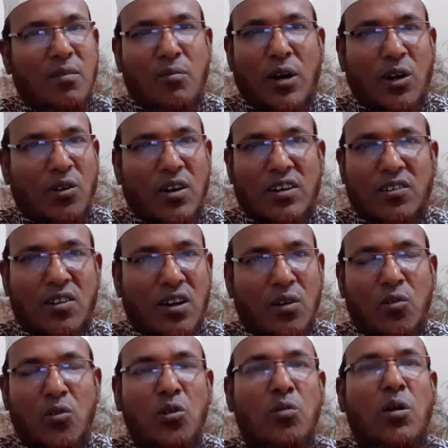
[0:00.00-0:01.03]
ভালো কাজ করা
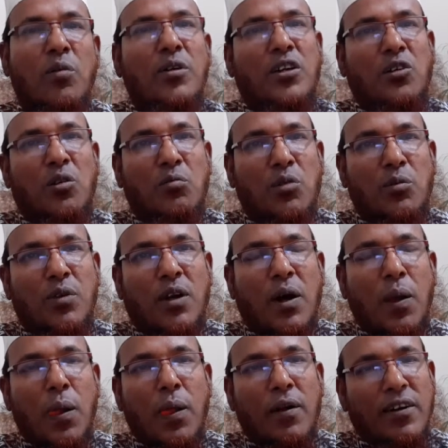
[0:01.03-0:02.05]
কোনোভাবেই সম্ভব না
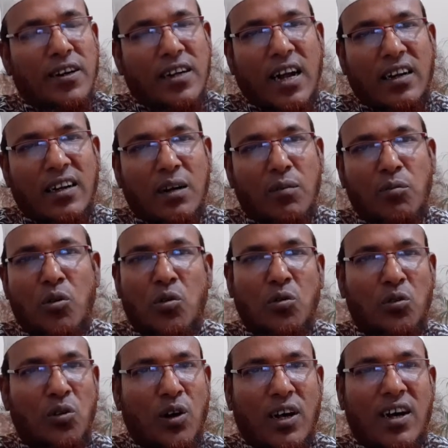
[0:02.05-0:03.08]
এটা আল্লাহর বড়
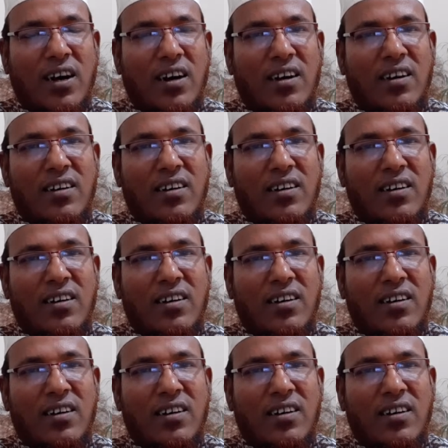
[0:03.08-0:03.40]
দয়া